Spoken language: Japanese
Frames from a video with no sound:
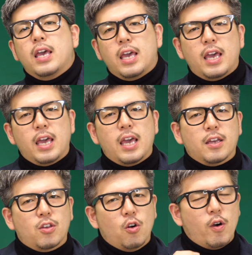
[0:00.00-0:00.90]

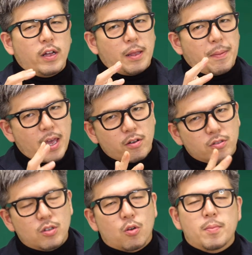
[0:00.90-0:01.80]
えー、今日はね銘
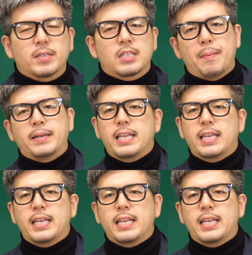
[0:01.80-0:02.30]
打っておりますが、まあ、